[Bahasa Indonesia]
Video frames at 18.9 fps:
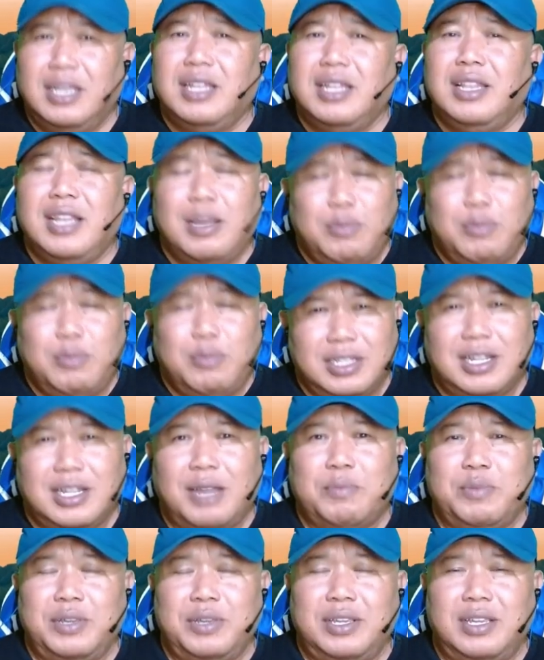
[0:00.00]
namun
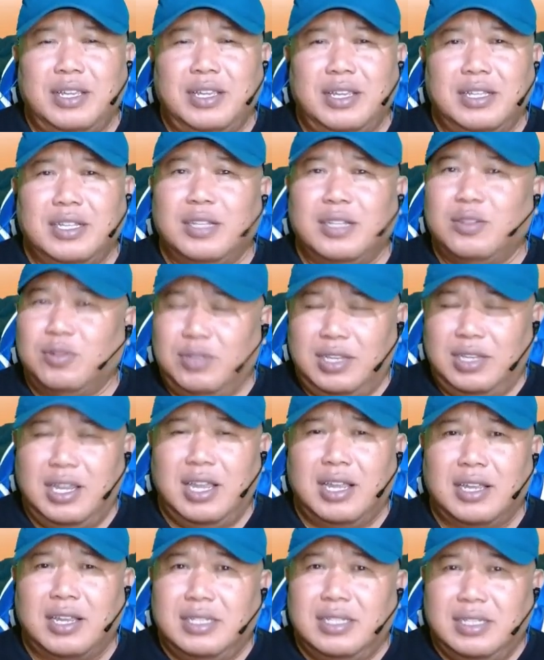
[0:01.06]
tetapi tentunya
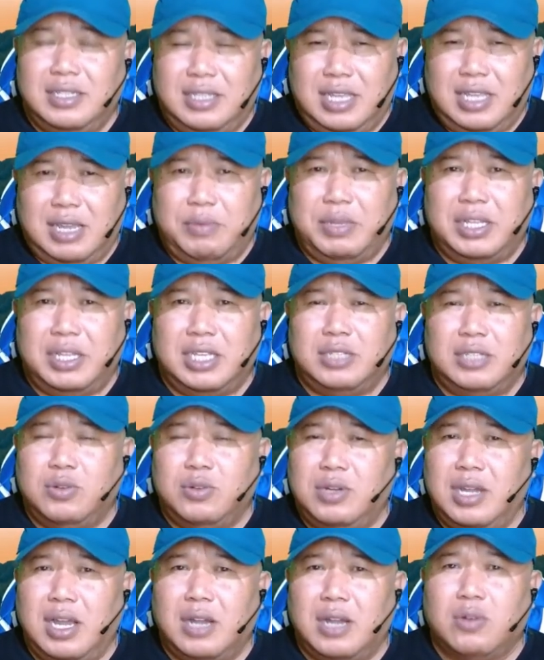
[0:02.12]
diabetes
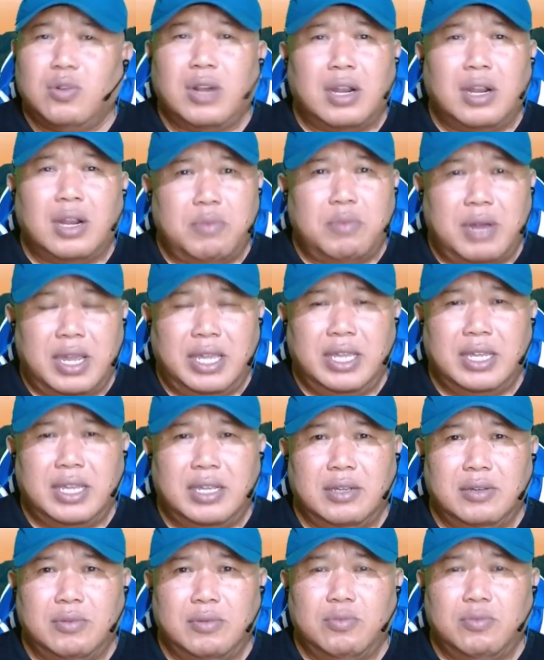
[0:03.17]
juga kurang baik
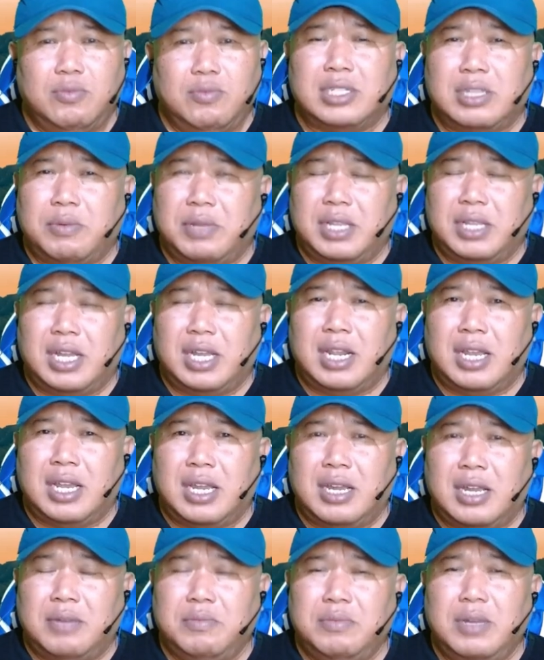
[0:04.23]
buat sahabat
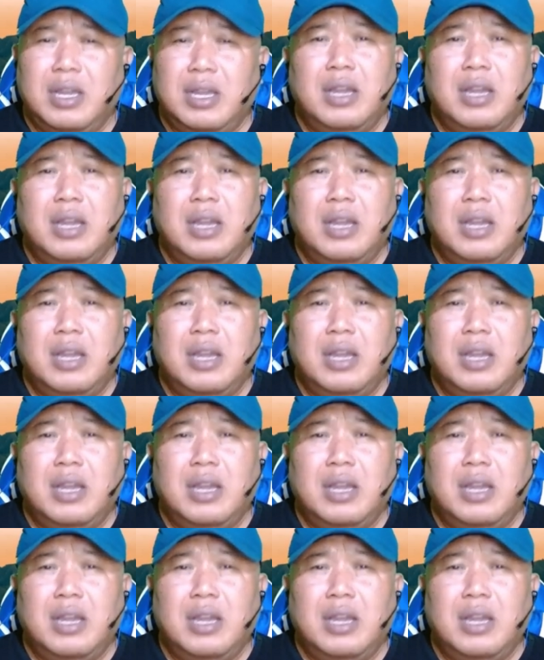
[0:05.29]
alam